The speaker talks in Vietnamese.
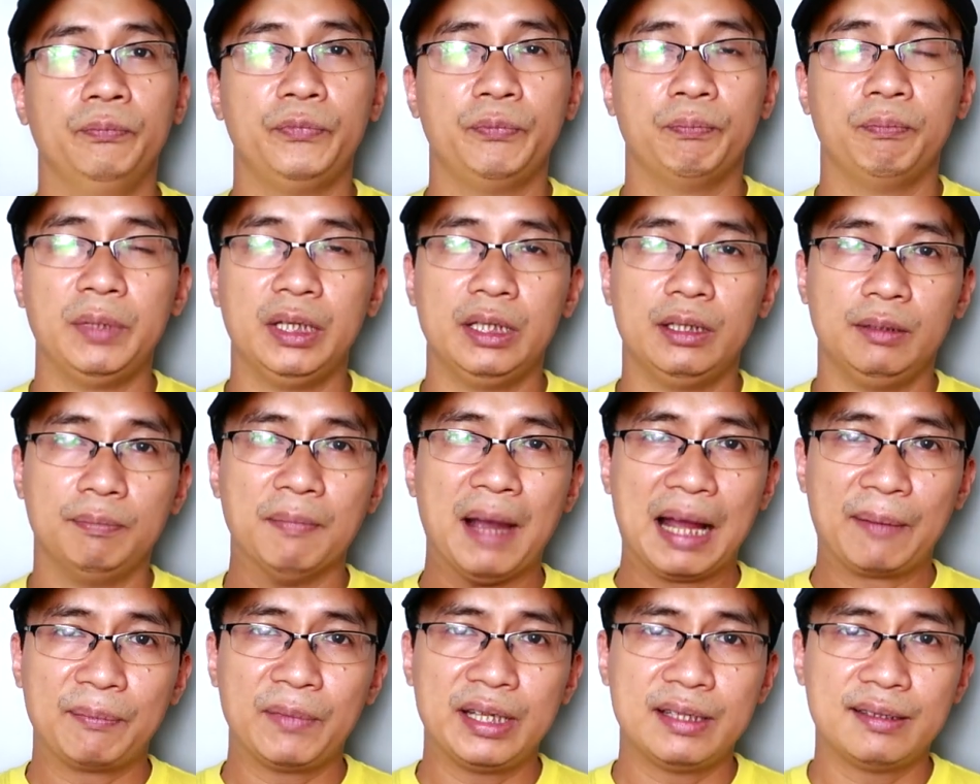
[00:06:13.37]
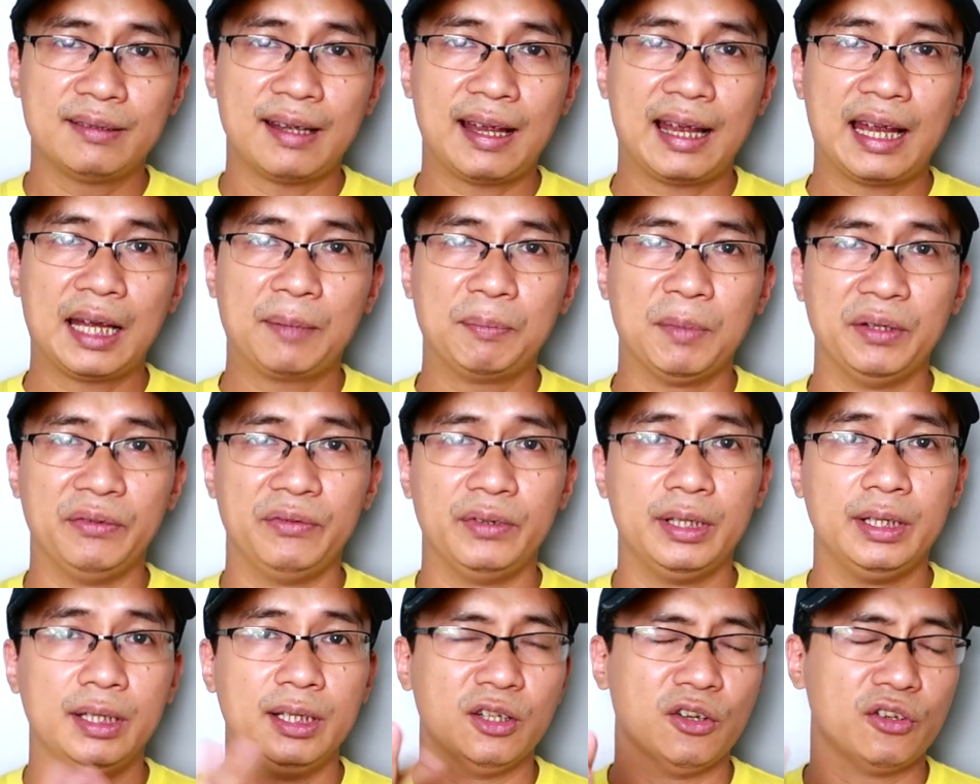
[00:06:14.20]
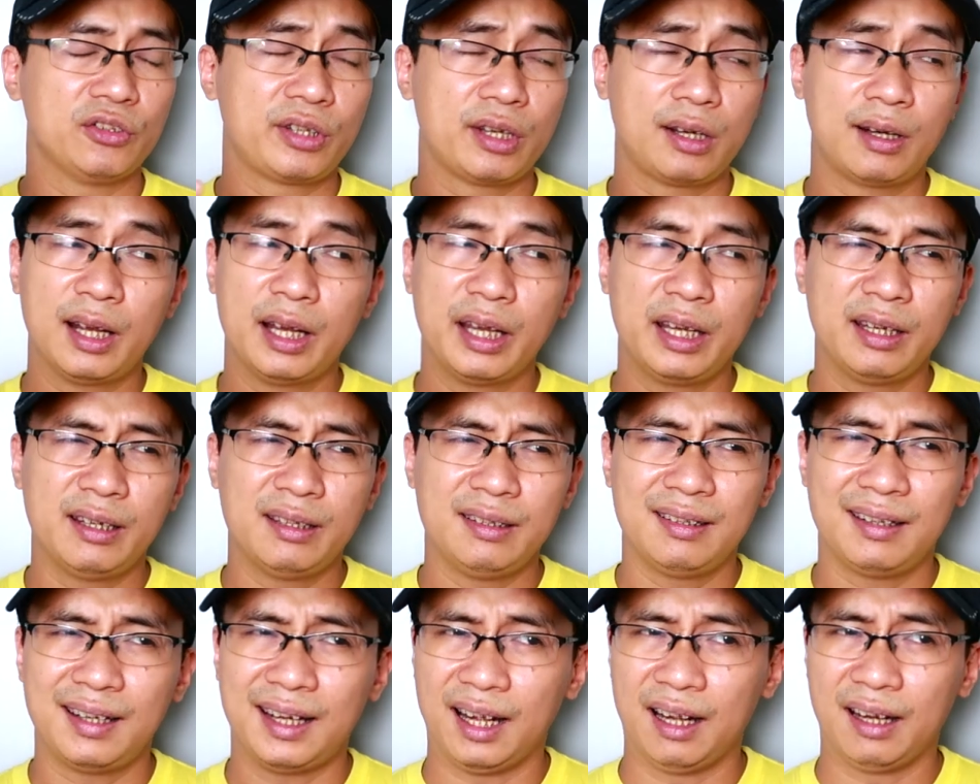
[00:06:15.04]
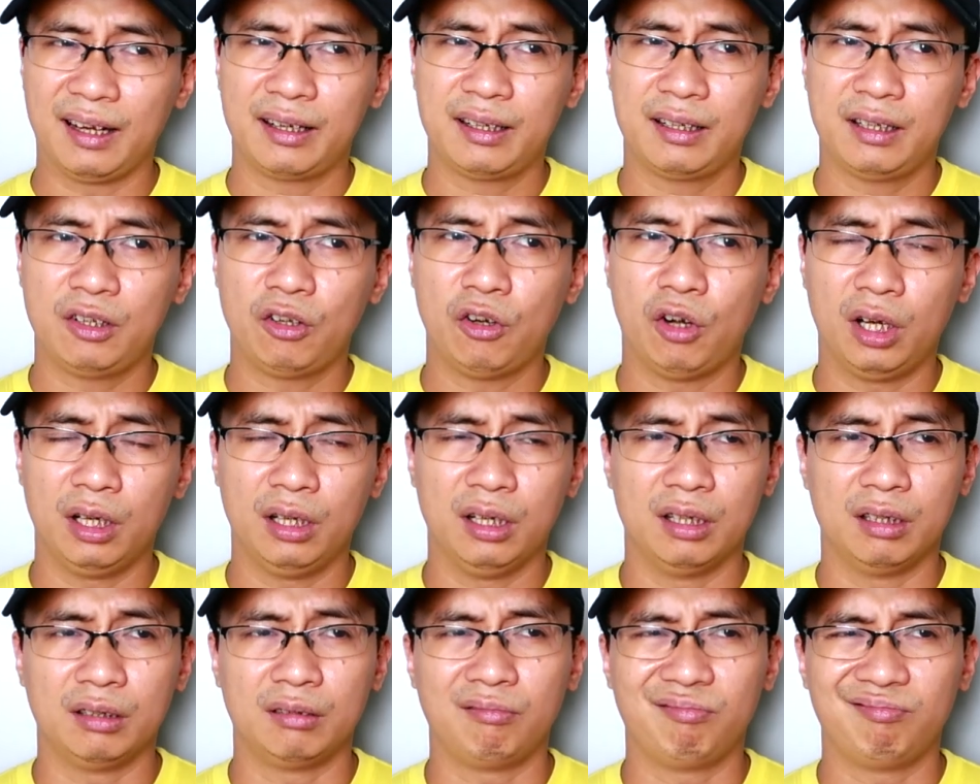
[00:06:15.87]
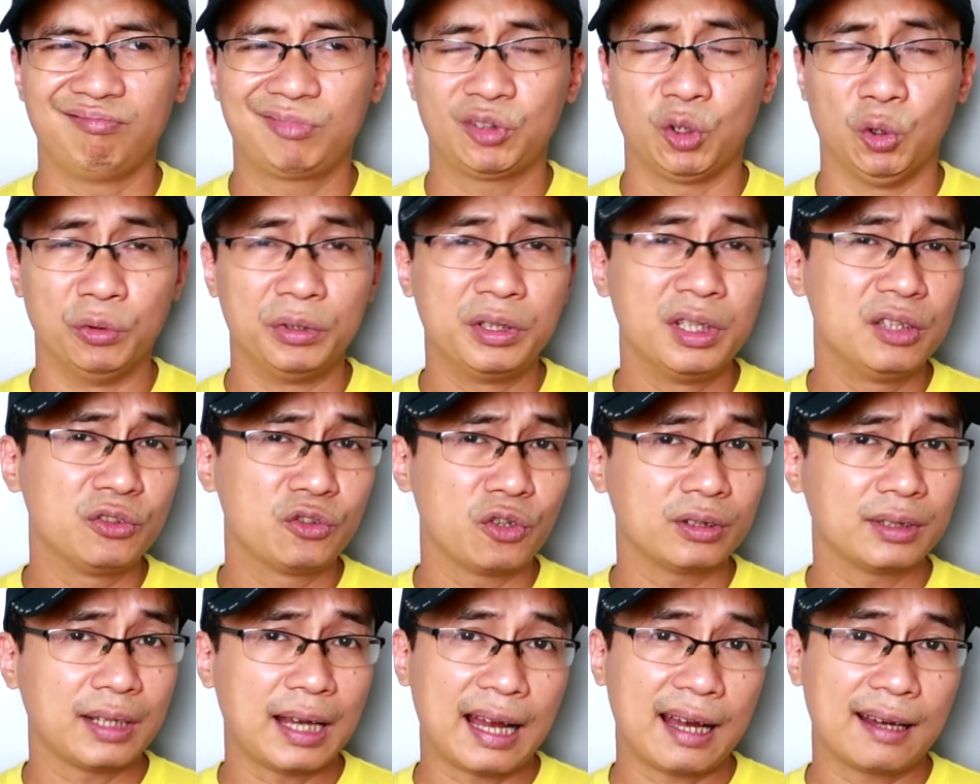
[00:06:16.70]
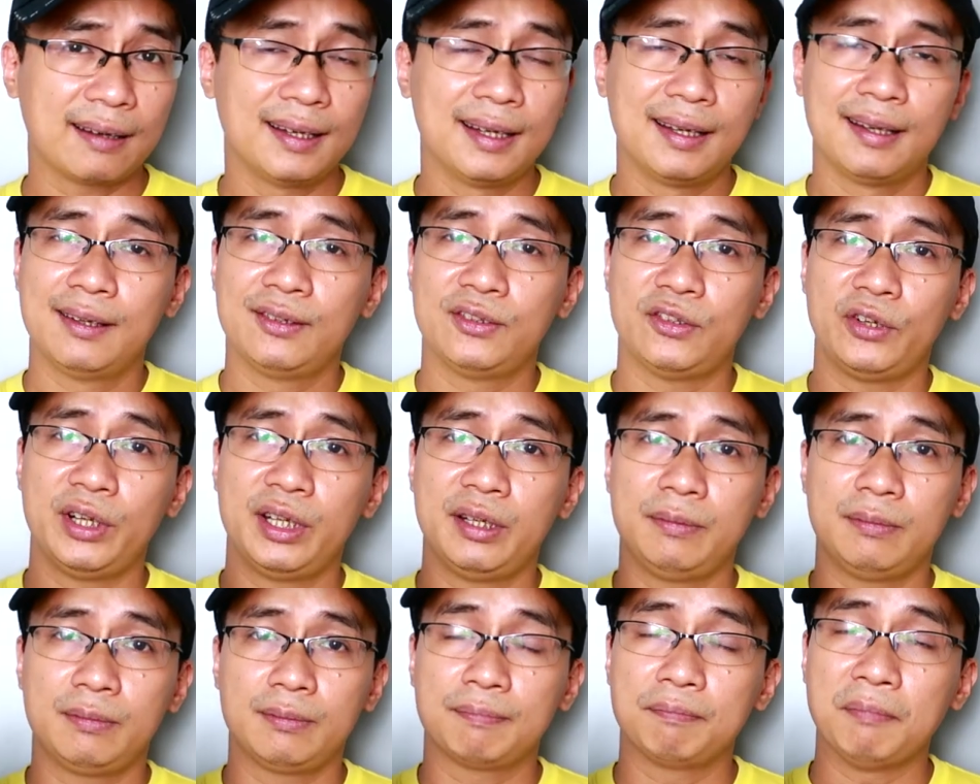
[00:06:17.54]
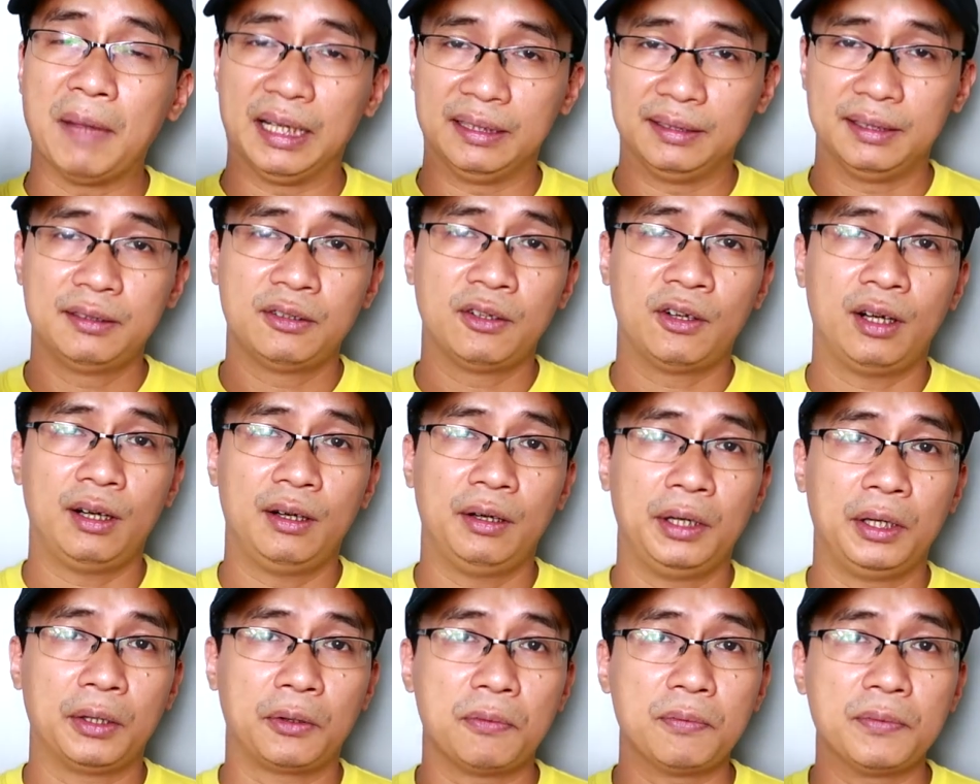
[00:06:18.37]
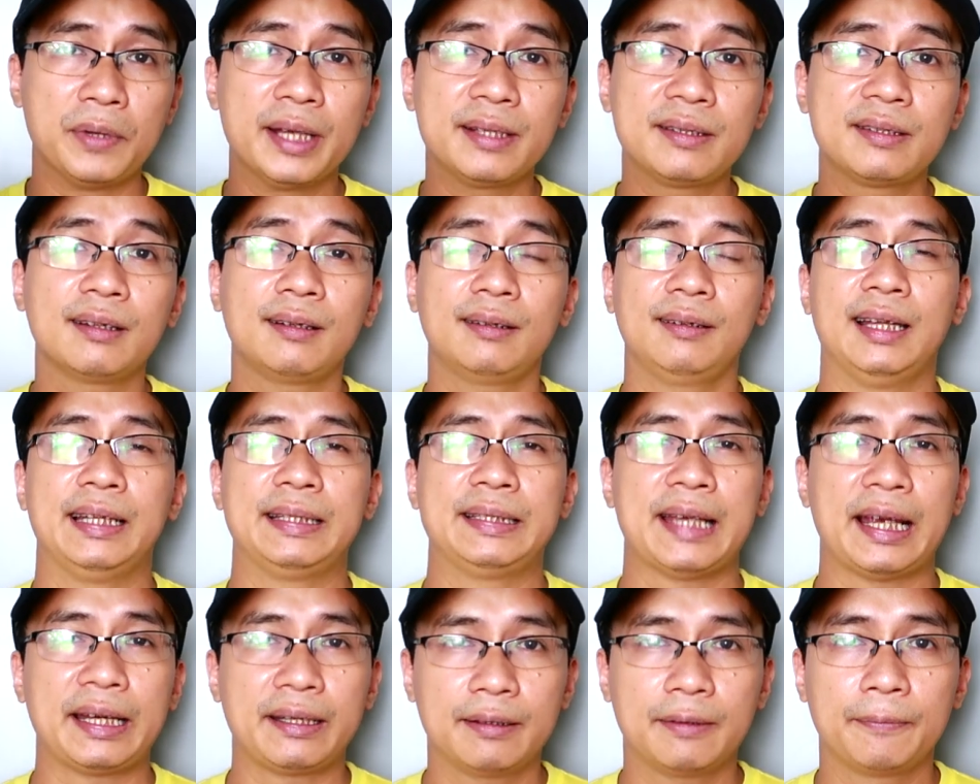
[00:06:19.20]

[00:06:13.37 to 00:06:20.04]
bị bám lên da bởi vì nó sẽ gây những cái gọi là tổn thương cho da cho nên bản thân họ họ cũng hết sức là tránh